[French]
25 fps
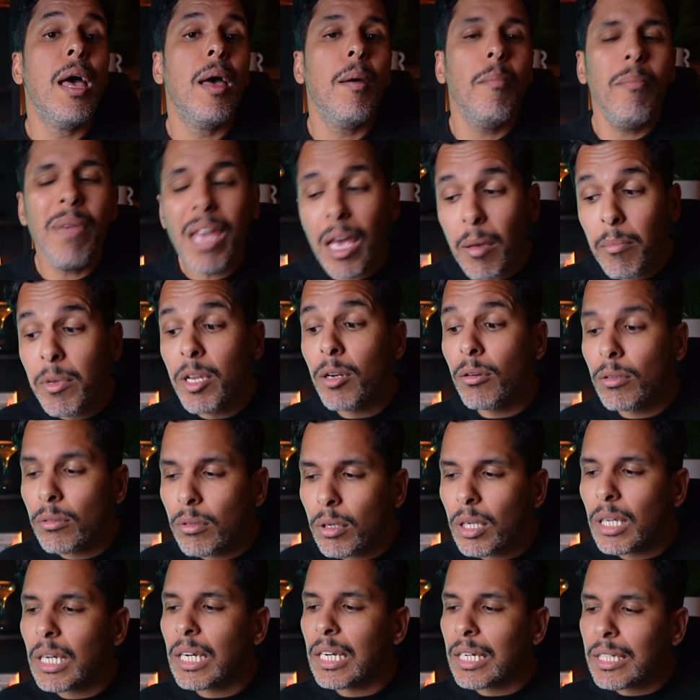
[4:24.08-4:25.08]
Mais un million de
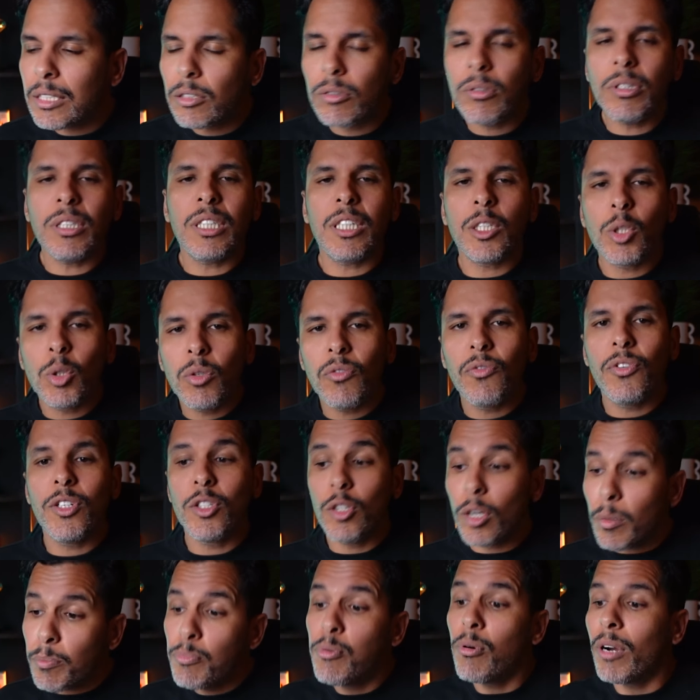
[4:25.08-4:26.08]
dollars, est-ce que c'est
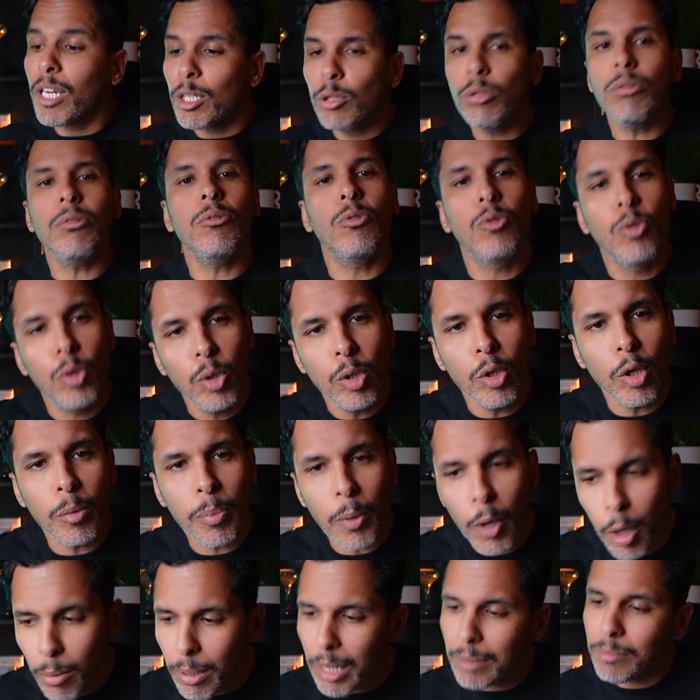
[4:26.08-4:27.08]
suffisant pour résoudre tous nos
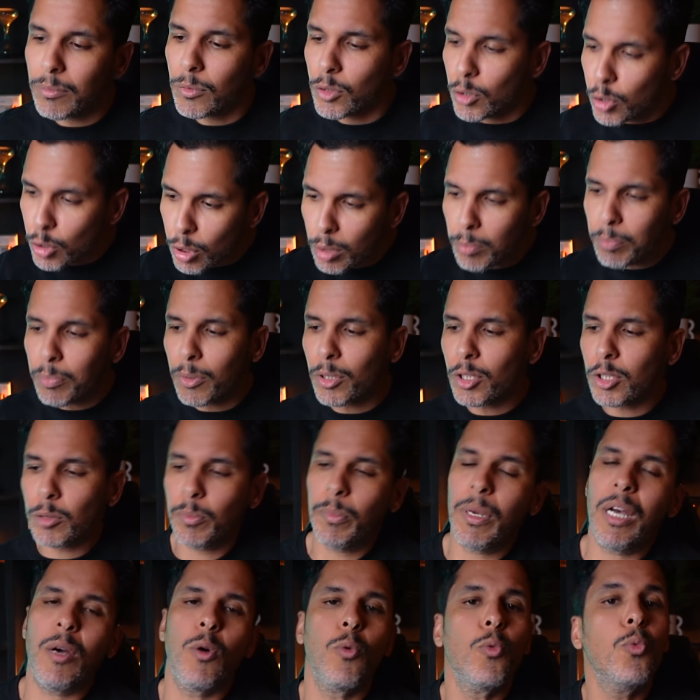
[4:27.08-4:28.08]
problèmes Je ne pense
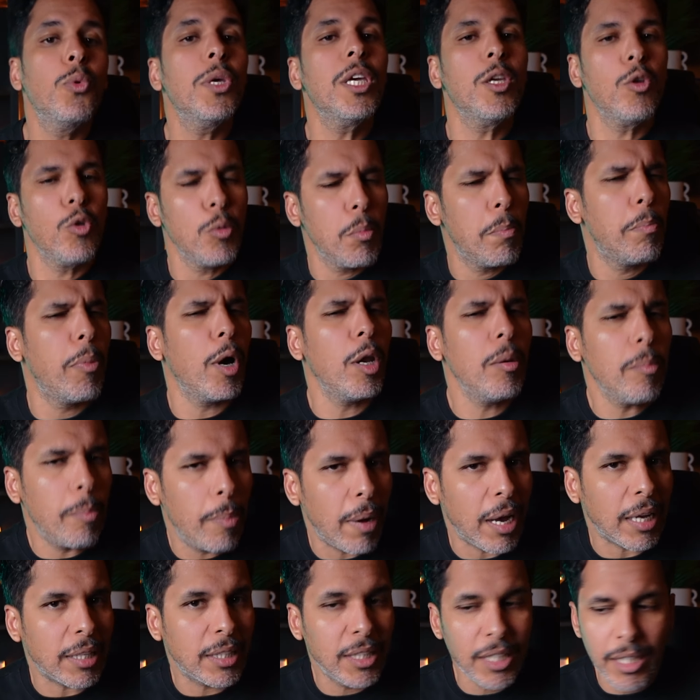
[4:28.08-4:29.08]
pas. Oui, une bonne
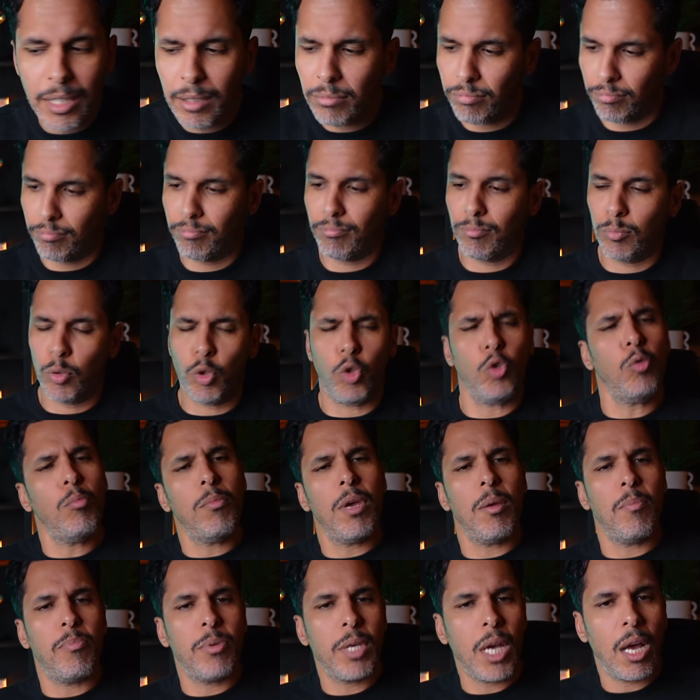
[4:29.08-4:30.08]
partie. Tu
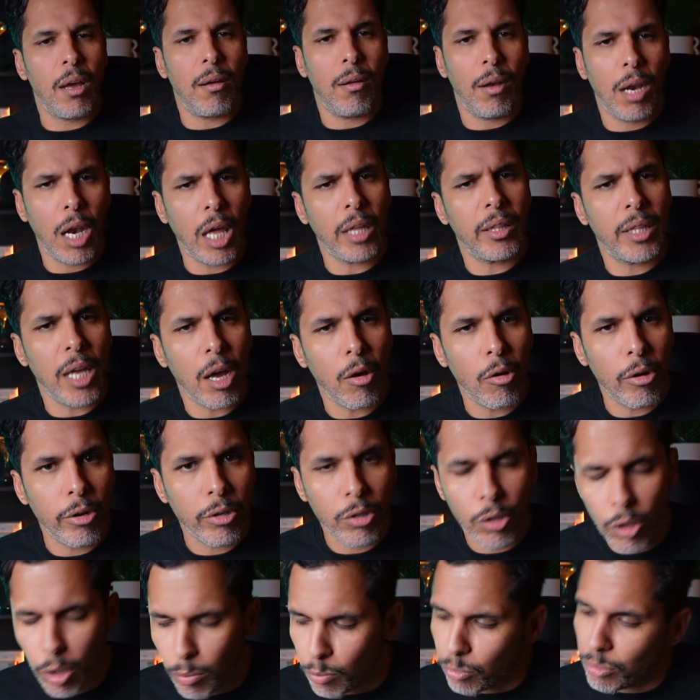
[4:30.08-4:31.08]
mets bien la
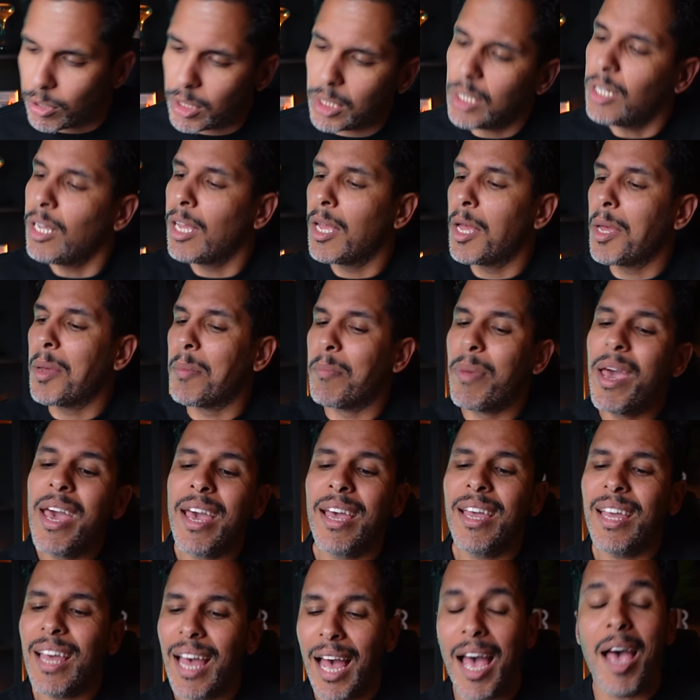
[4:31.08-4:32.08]
daronne, comme on dit, mais
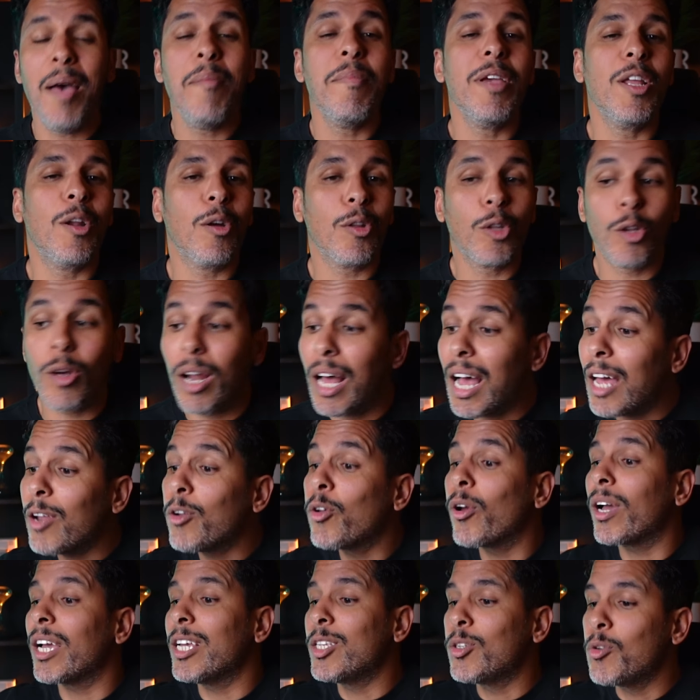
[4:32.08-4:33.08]
un million de dollars
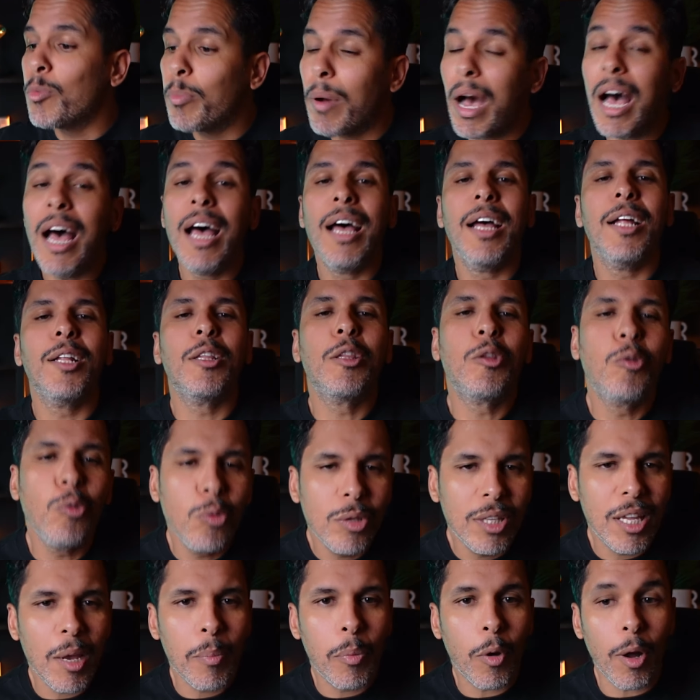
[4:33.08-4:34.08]
ne résout pas
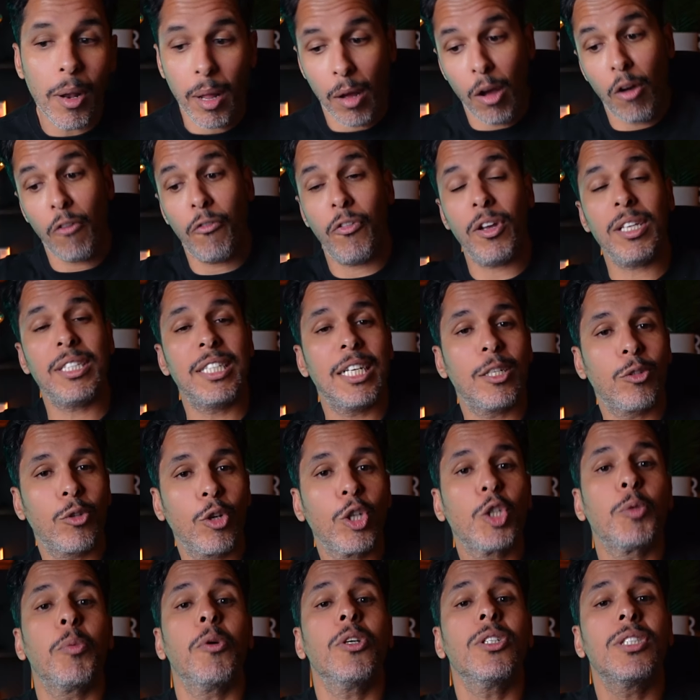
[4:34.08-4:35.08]
tout est prenable. Enfin, c'est ce
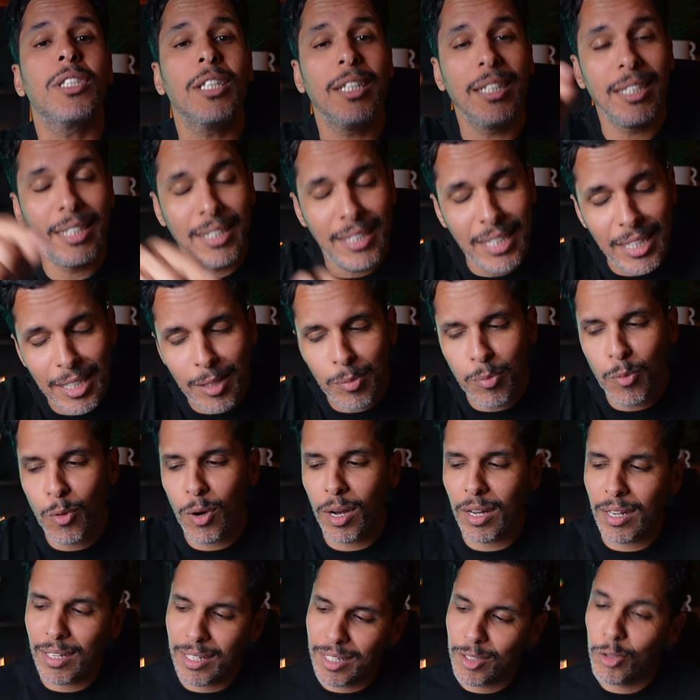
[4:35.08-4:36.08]
que je pense.
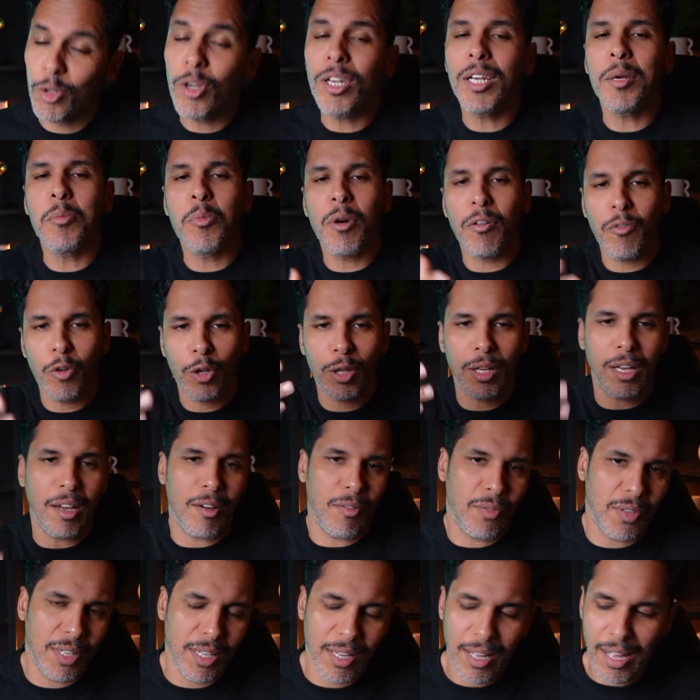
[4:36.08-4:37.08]
Dites-moi, donnez-moi votre
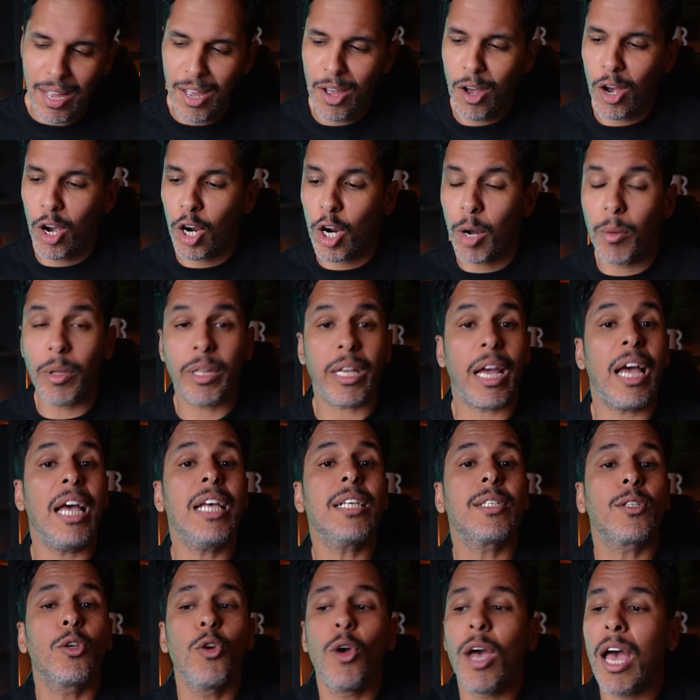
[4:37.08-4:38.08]
avis en commentaire.
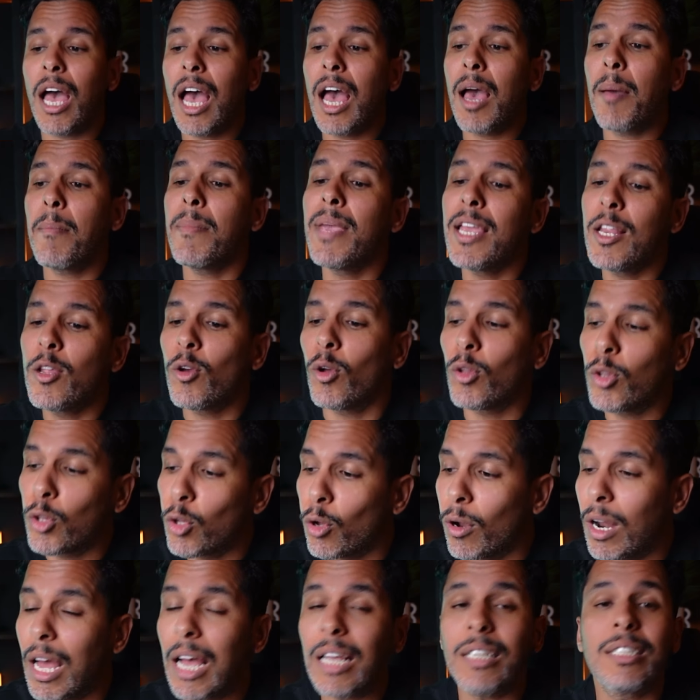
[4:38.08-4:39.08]
Est-ce que un million de
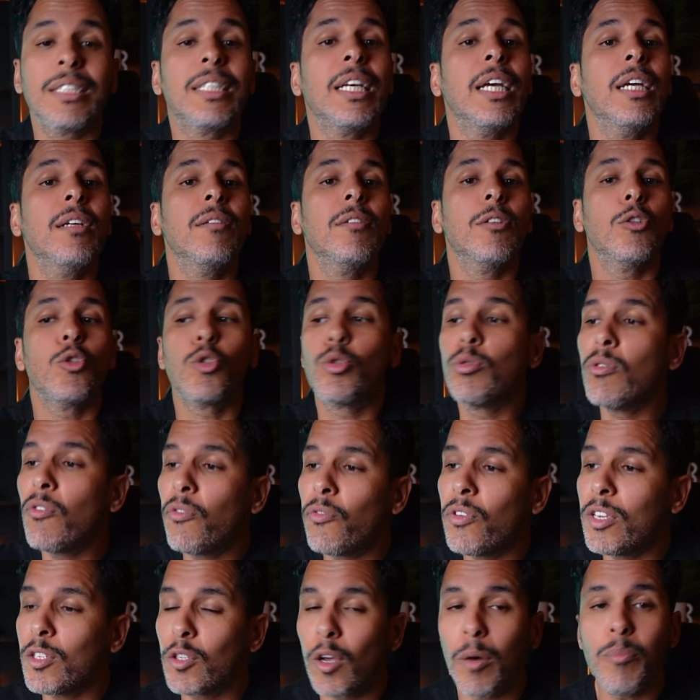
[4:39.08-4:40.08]
dollars, c'est
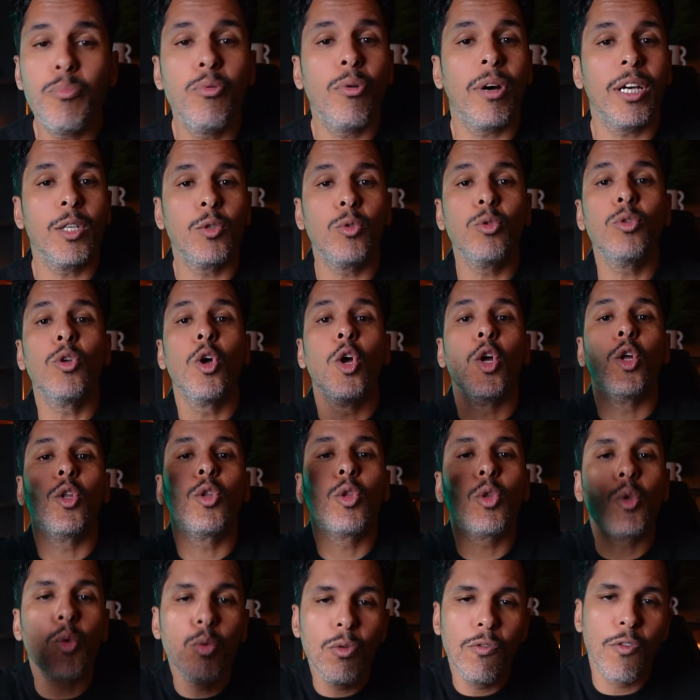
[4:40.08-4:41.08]
suffisant pour résoudre
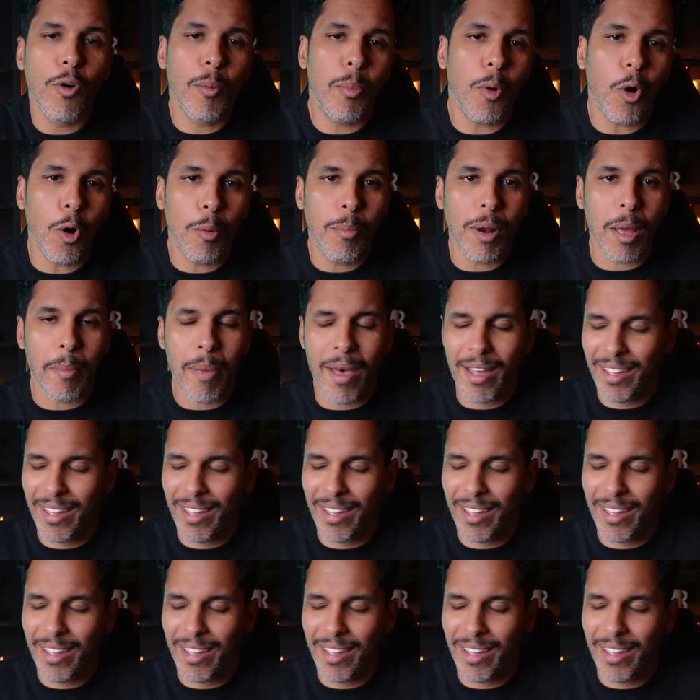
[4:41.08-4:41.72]
tous vos problèmes.